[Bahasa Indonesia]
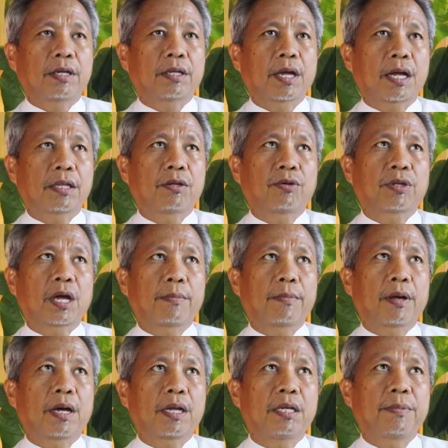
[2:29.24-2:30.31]
kita
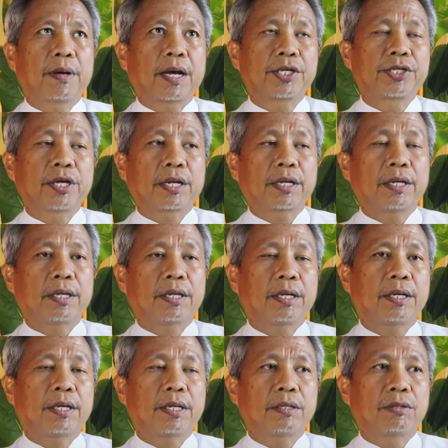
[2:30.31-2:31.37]
terutama di Makassar
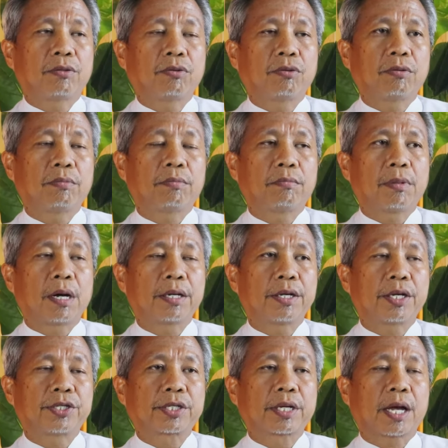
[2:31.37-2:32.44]
ini itu
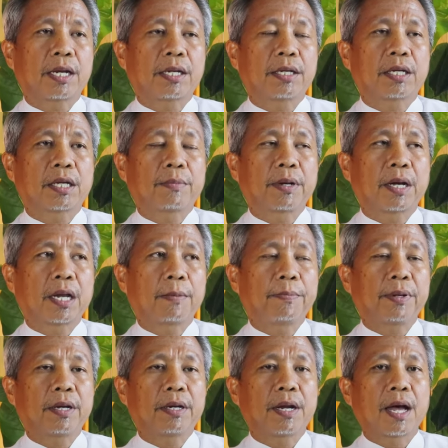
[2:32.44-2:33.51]
banyak sekali kita
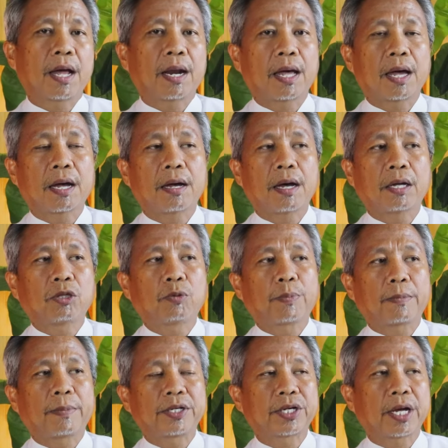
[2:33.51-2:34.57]
menghadapi kendala atau
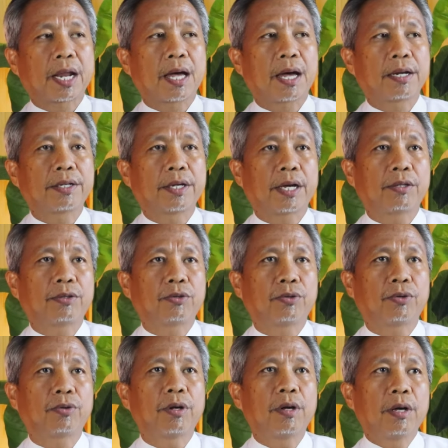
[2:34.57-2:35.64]
permasalahan
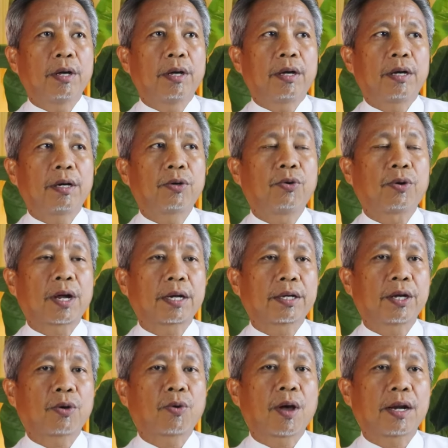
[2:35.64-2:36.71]
yaitu eh,
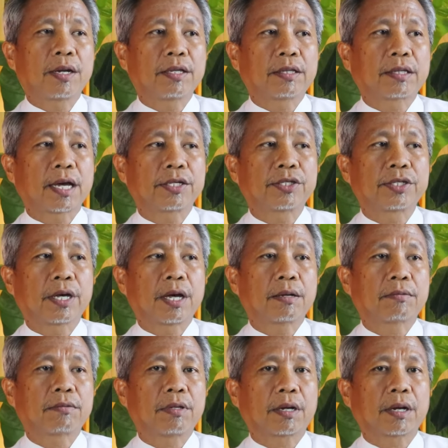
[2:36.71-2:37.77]
kurangnya kualitas ya
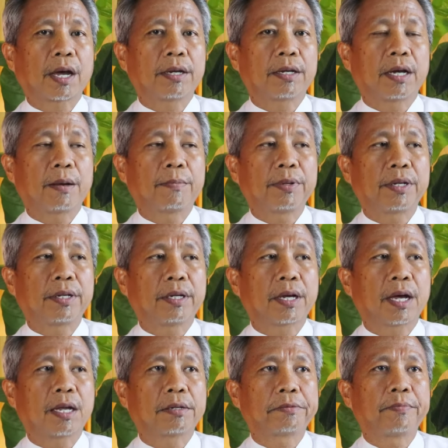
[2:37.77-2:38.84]
terkait dengan
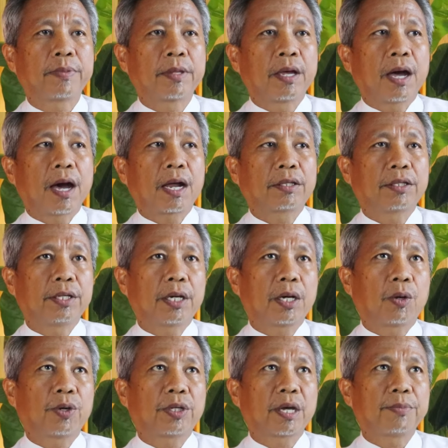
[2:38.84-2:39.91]
pendidikan.
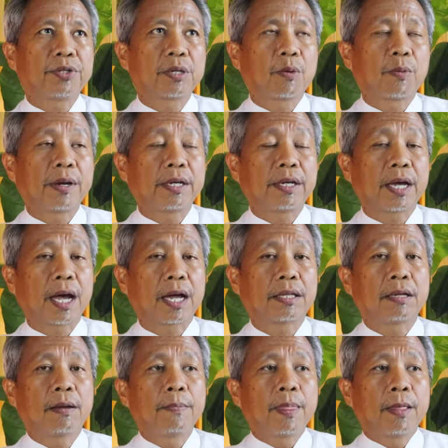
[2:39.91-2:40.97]
Artinya kalau kita bisa
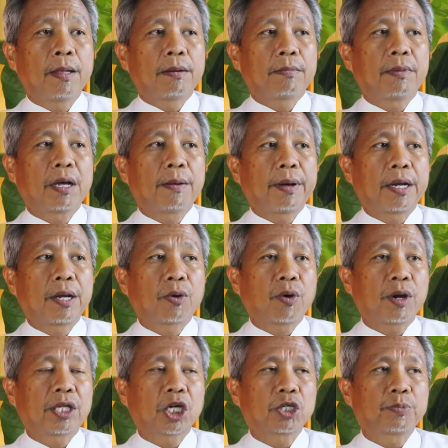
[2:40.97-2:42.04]
melihat bagaimana
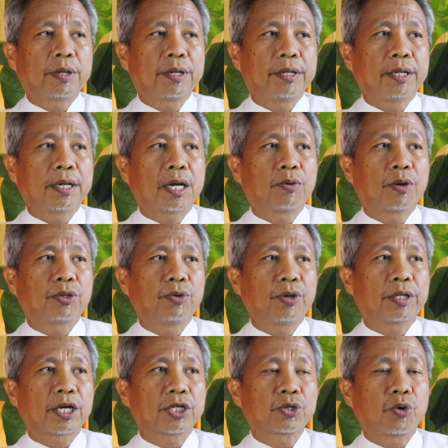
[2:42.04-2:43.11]
kualitas pendidikan waktu
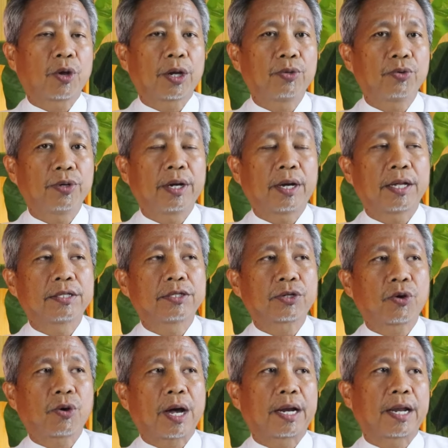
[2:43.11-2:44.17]
kita sekolah dulu dengan
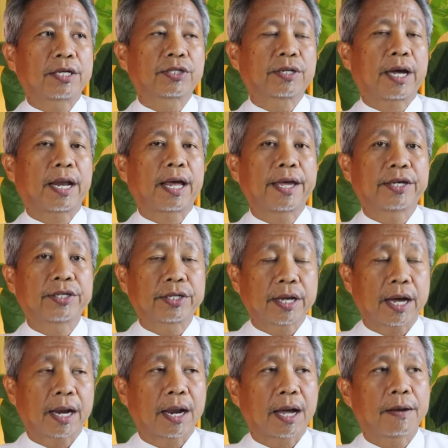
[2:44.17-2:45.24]
anak-anak yang
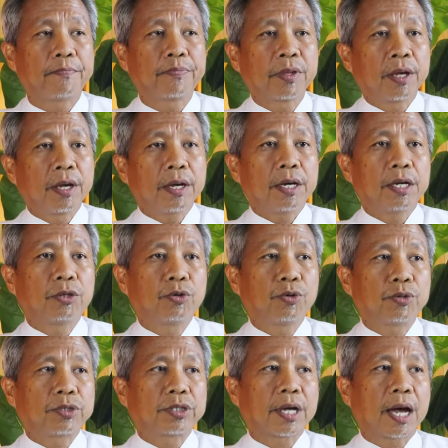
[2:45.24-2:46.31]
sekarang
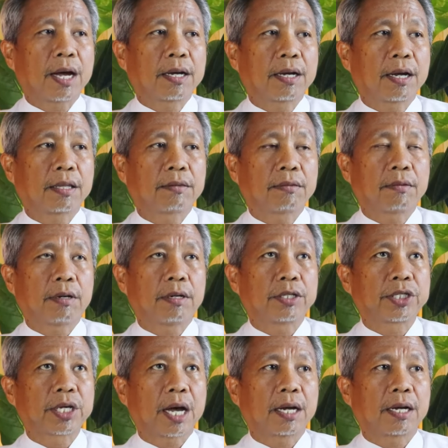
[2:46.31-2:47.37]
itu sangat uh,
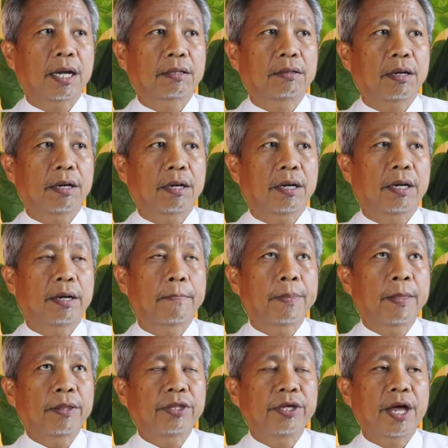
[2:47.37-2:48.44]
sangat
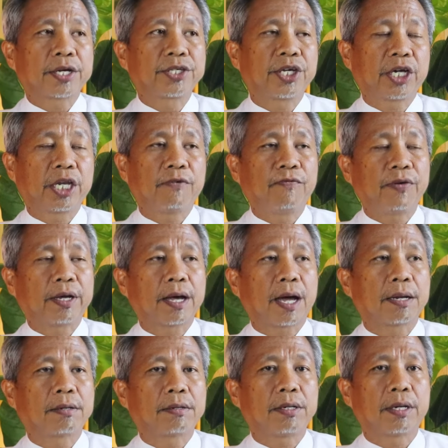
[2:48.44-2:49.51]
uh, tidak
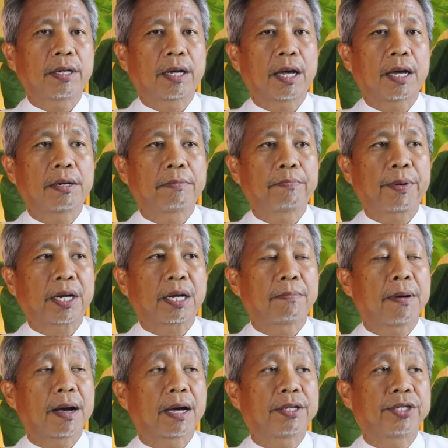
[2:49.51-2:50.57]
signifikan dengan
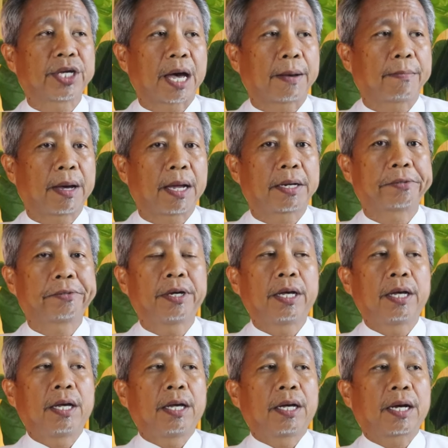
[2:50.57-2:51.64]
perkembangan zaman
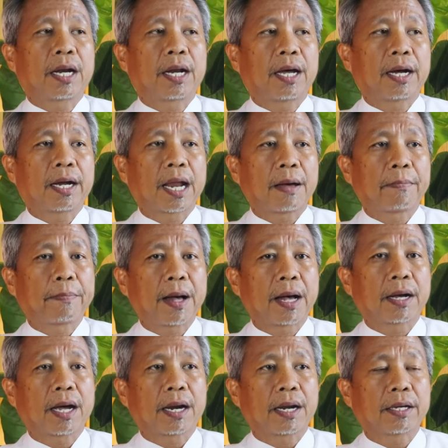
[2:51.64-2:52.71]
karena
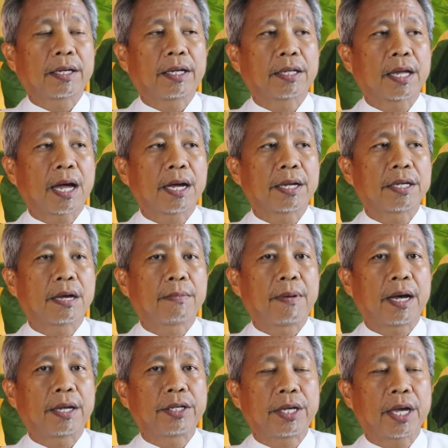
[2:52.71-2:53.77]
kenapa? Karena kita hanya
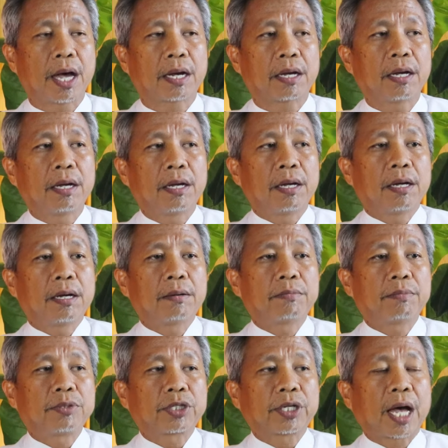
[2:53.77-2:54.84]
banyak
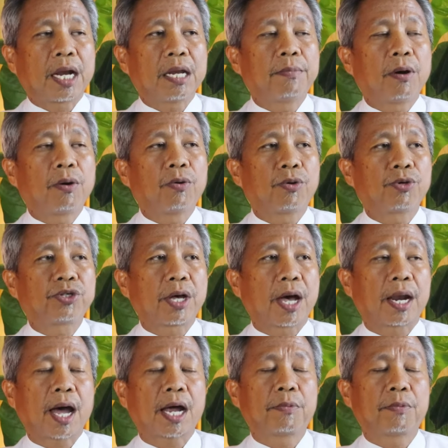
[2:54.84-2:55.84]
sekali mengurusi hal